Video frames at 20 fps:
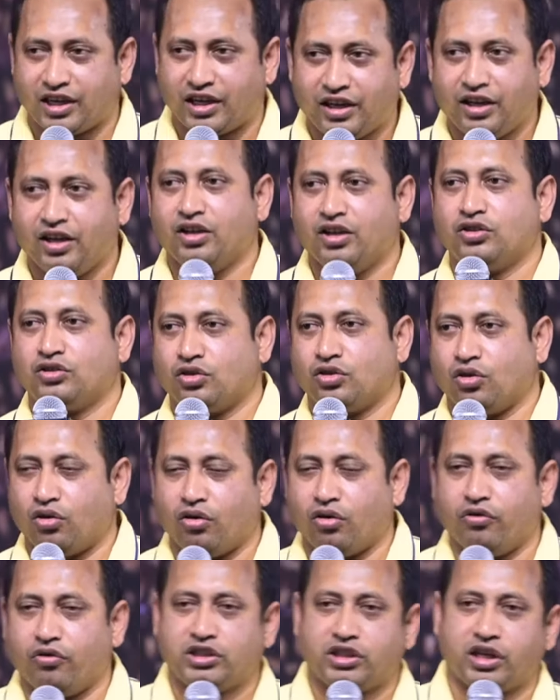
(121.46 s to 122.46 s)
అండి సో
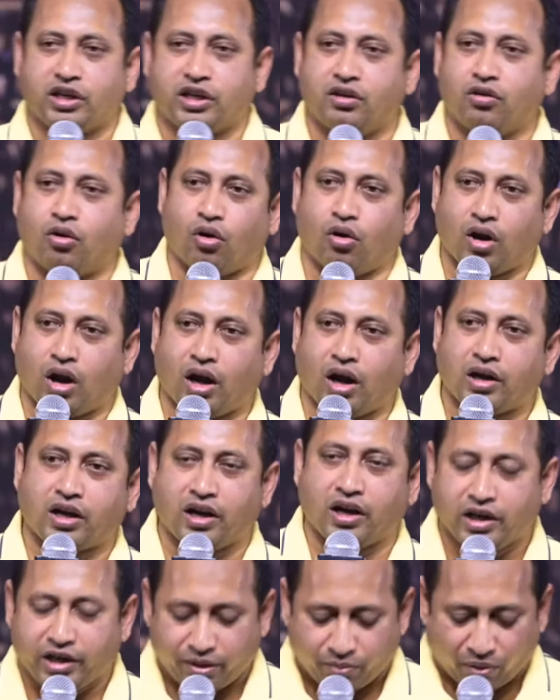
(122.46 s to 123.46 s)
విషింగ్ హోల్
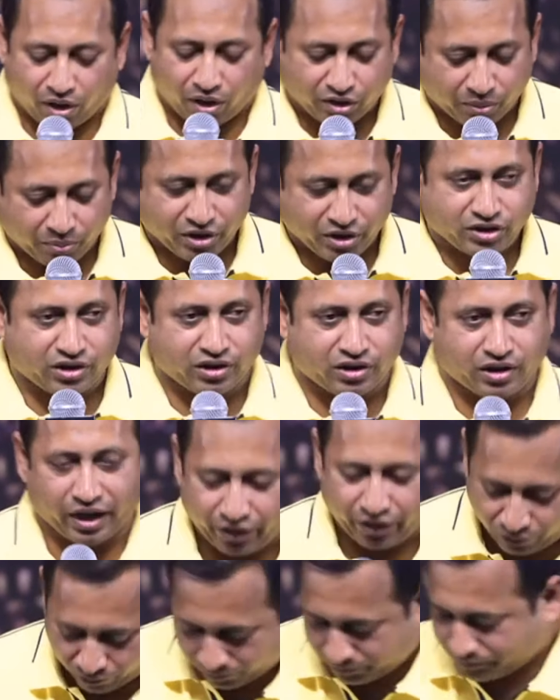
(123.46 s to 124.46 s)
హార్టెడ్లీ టీమ్ ఆల్ ద బెస్ట్ థ్యాంక్
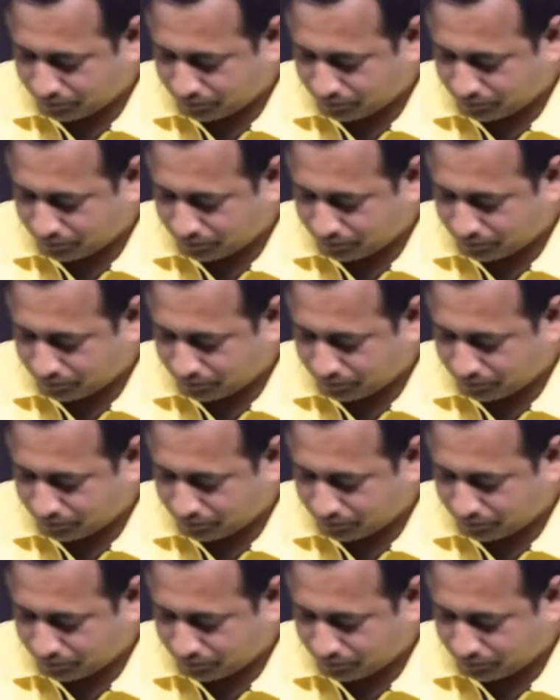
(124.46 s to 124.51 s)
యూ